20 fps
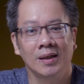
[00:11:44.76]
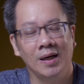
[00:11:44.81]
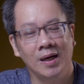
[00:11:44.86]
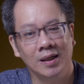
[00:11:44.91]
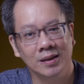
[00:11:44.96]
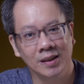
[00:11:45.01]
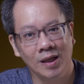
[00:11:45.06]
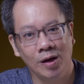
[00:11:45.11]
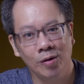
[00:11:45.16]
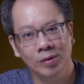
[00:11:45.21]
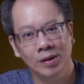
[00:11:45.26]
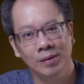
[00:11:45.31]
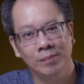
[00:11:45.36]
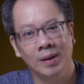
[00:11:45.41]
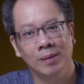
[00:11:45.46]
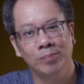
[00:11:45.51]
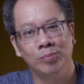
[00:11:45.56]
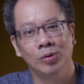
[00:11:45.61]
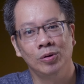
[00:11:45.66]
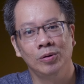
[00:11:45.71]
atau 50
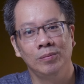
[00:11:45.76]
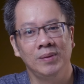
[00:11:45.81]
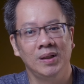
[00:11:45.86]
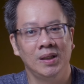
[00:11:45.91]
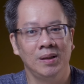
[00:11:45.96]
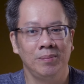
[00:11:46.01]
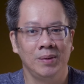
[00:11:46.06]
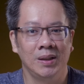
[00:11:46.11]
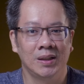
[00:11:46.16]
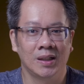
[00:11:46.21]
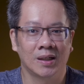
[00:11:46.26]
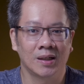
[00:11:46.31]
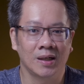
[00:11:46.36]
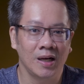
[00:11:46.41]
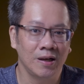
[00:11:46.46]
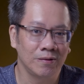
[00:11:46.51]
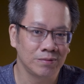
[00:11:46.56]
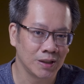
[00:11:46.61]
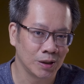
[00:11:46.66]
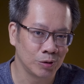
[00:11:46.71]
mm
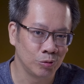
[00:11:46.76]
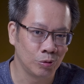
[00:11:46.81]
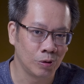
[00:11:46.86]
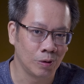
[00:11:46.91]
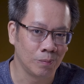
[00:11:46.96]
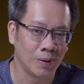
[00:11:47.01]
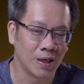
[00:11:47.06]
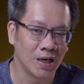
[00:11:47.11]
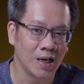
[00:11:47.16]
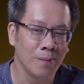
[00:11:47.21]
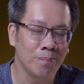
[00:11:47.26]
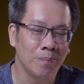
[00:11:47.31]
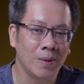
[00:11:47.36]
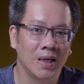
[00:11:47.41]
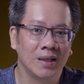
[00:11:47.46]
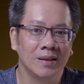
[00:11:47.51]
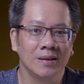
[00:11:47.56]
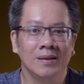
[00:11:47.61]
f1.8,